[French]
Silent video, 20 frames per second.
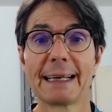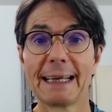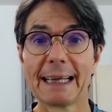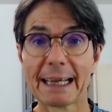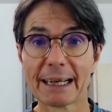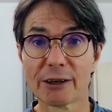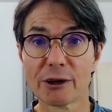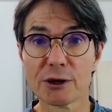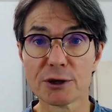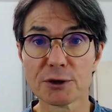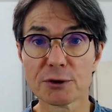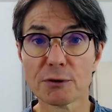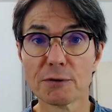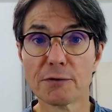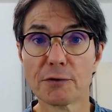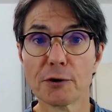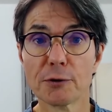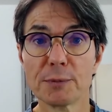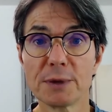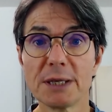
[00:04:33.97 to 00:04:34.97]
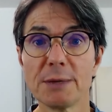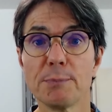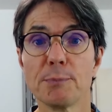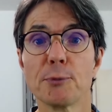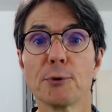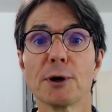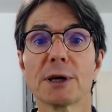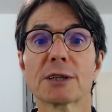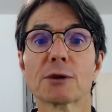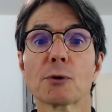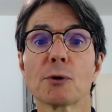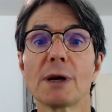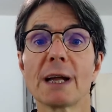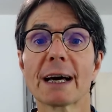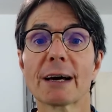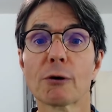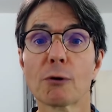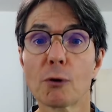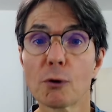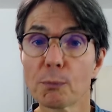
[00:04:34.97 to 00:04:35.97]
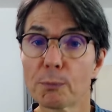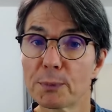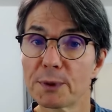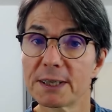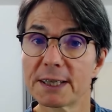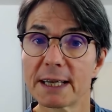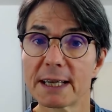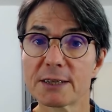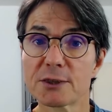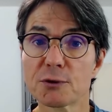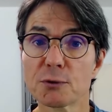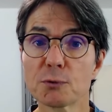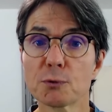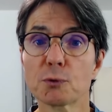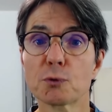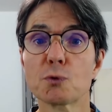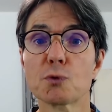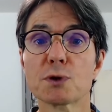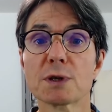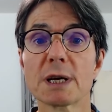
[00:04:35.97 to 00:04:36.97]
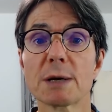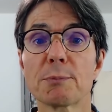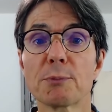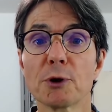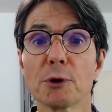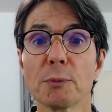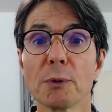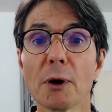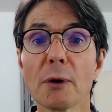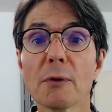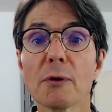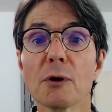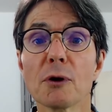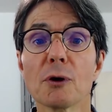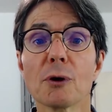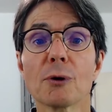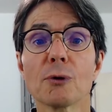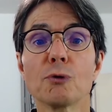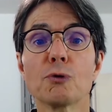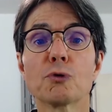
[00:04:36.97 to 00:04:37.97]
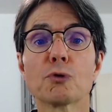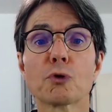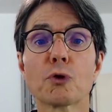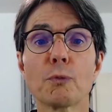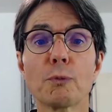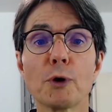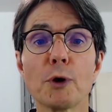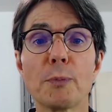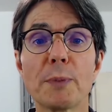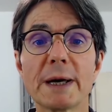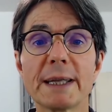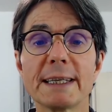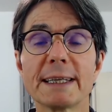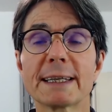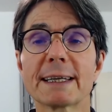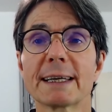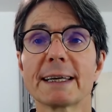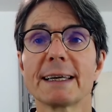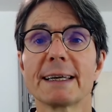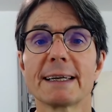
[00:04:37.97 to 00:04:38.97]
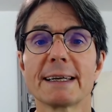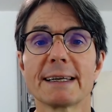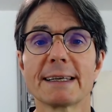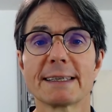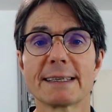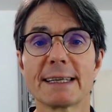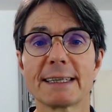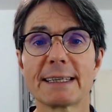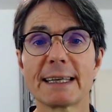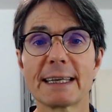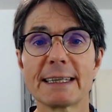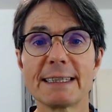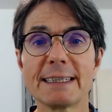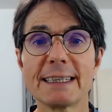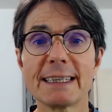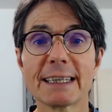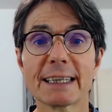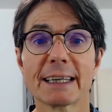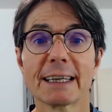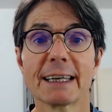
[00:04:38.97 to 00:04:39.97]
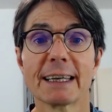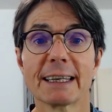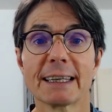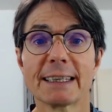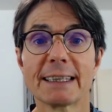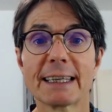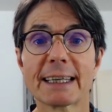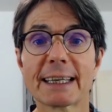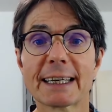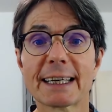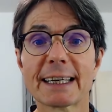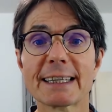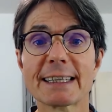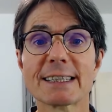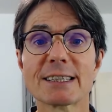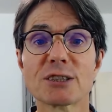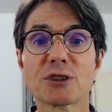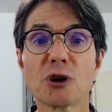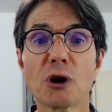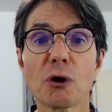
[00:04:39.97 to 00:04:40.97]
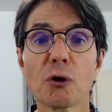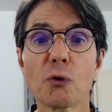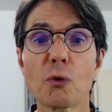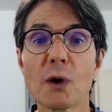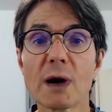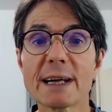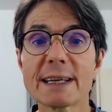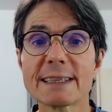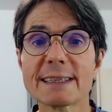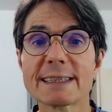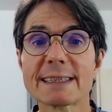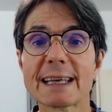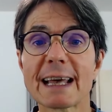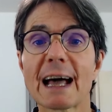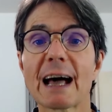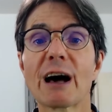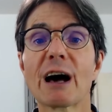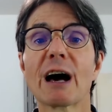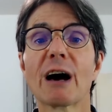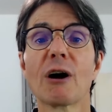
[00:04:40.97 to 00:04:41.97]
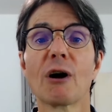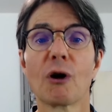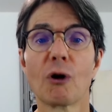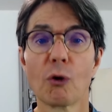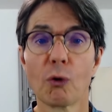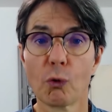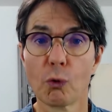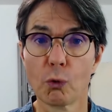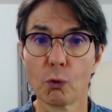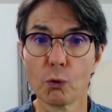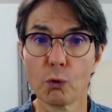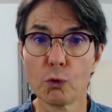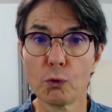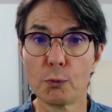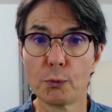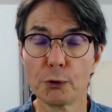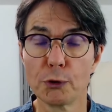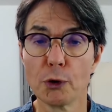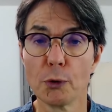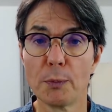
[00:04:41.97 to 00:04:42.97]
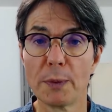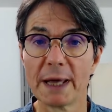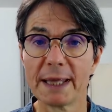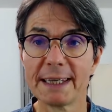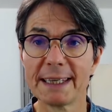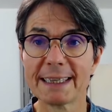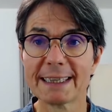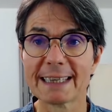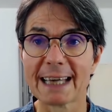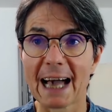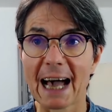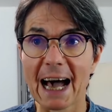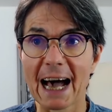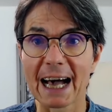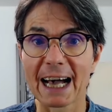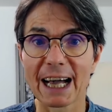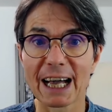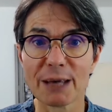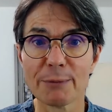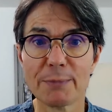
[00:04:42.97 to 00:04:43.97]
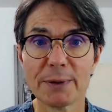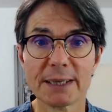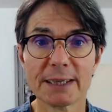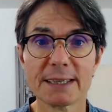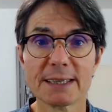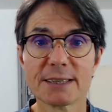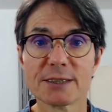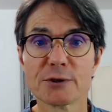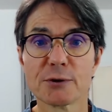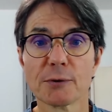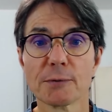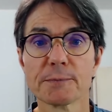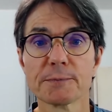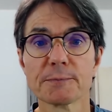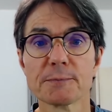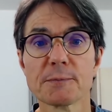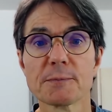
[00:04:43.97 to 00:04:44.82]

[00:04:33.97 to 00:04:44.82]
La claustrophobie peut être la complication tout simplement du trouble panique, c'est-à-dire des crises d'angoisse ou de panique à répétition.